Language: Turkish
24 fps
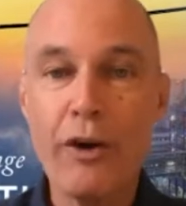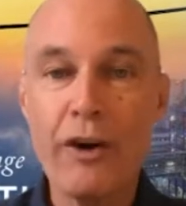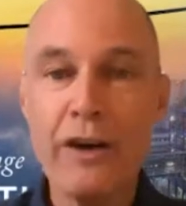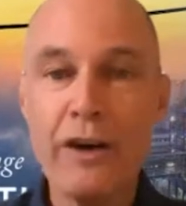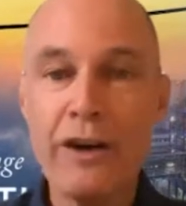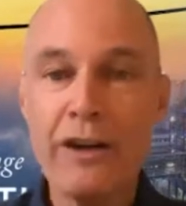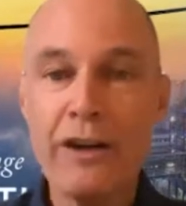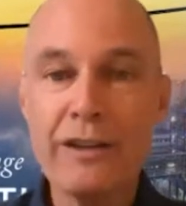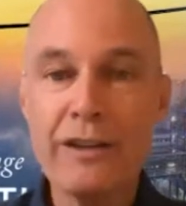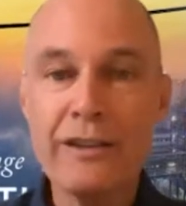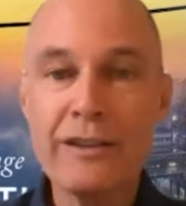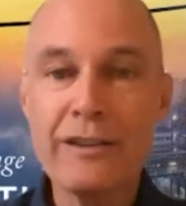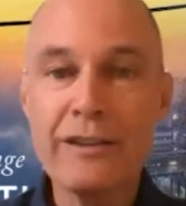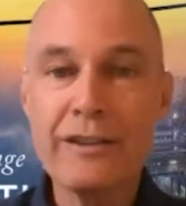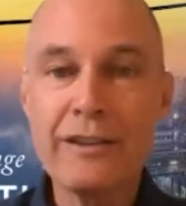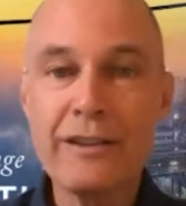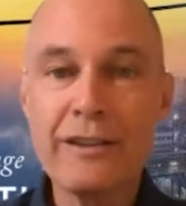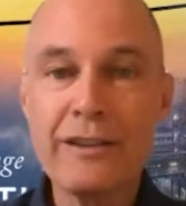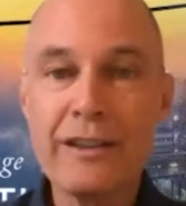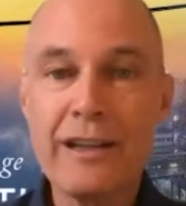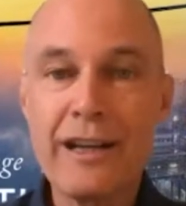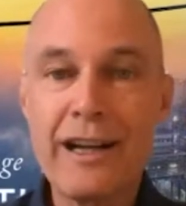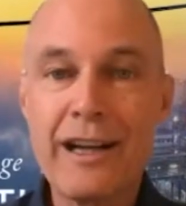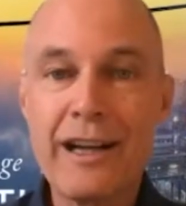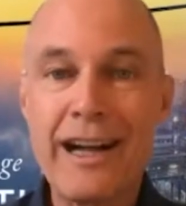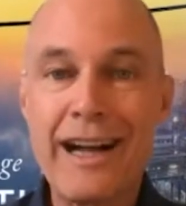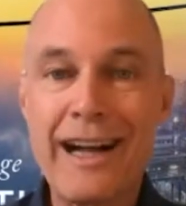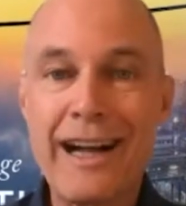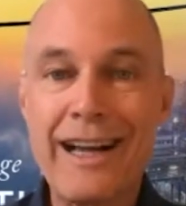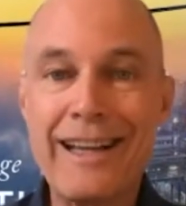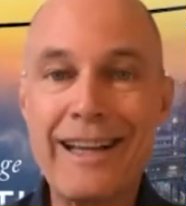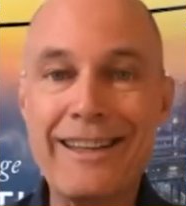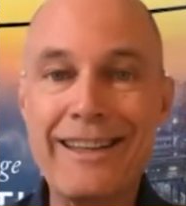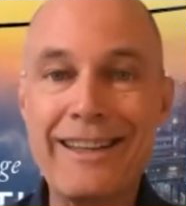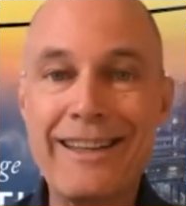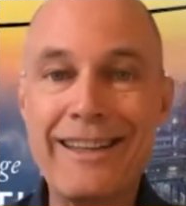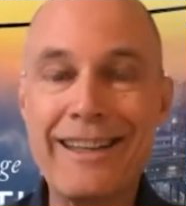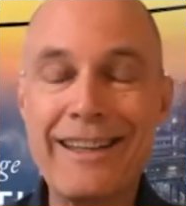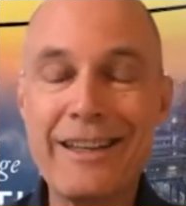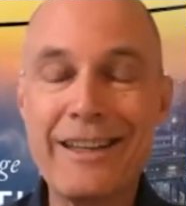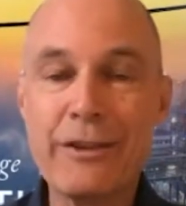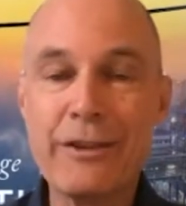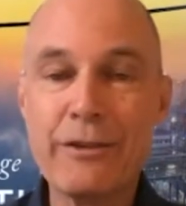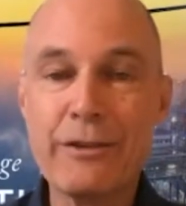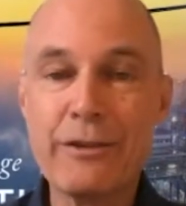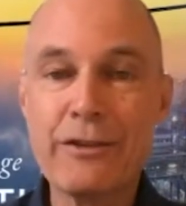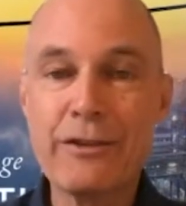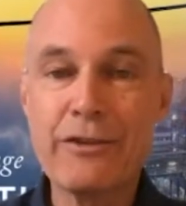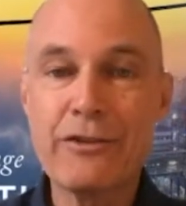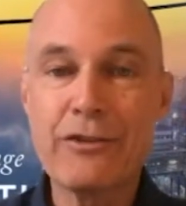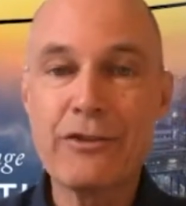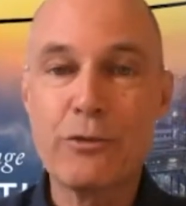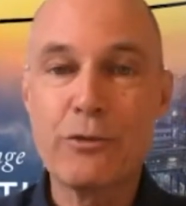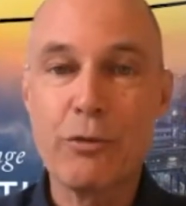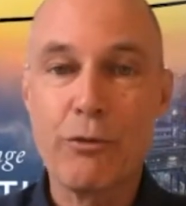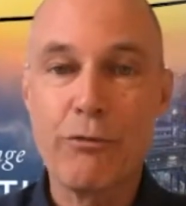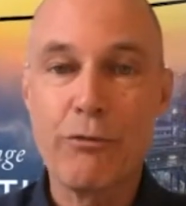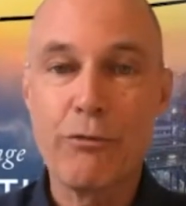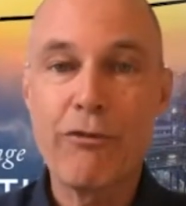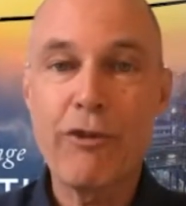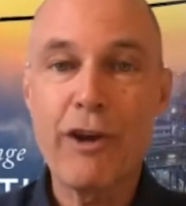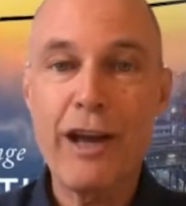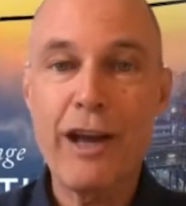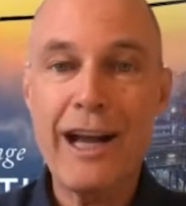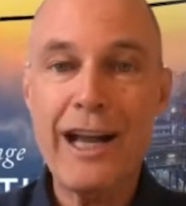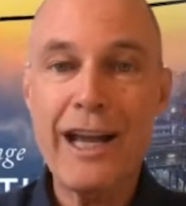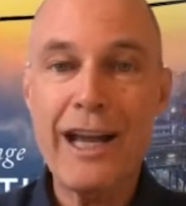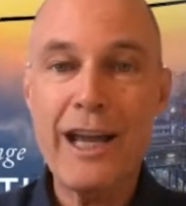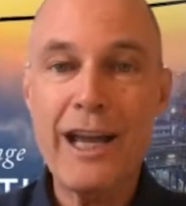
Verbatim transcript: Solar Impulse hayalim böyle başladı.